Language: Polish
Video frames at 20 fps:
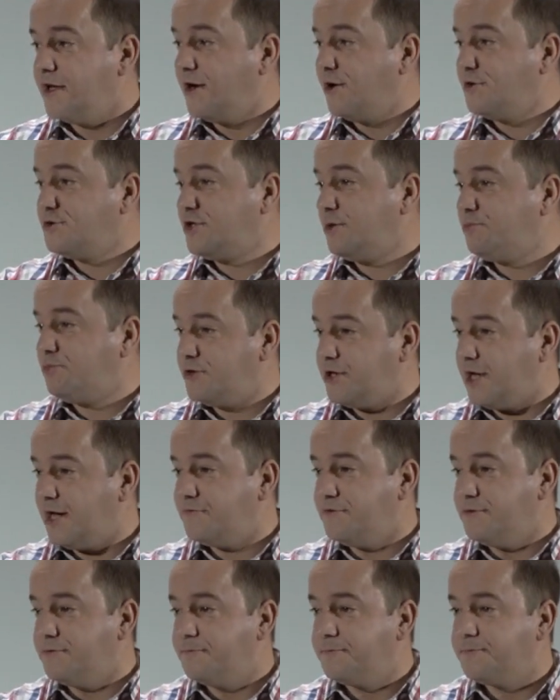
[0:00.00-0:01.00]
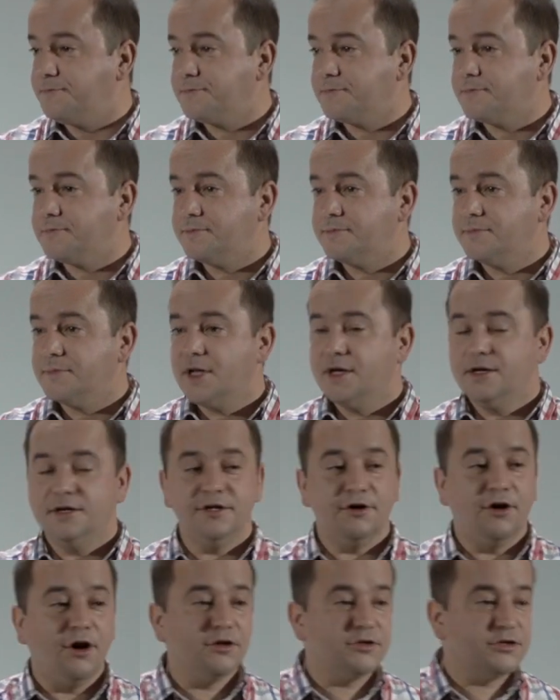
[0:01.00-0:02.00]
On się pojawił
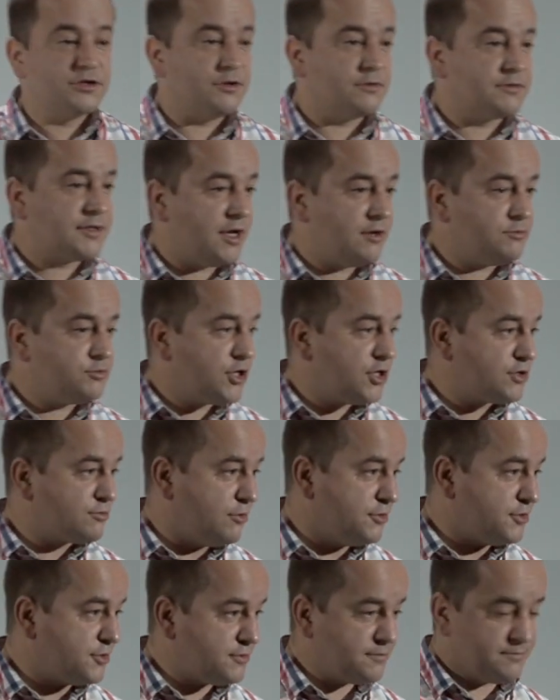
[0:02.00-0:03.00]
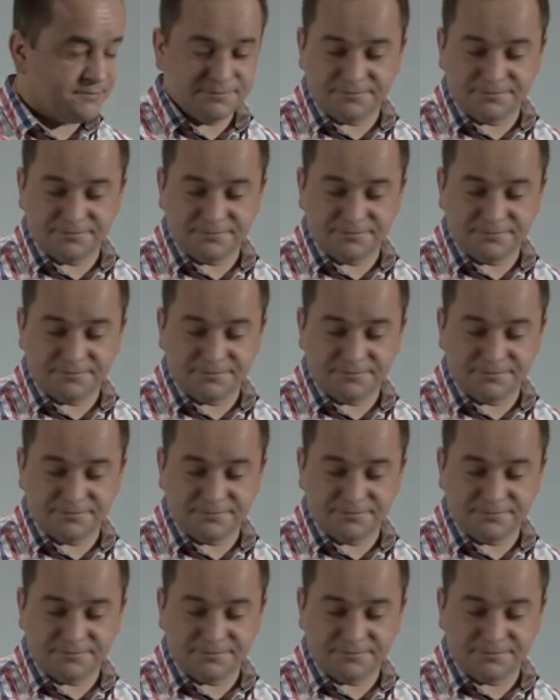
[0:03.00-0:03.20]
i odciął całą przeszłość.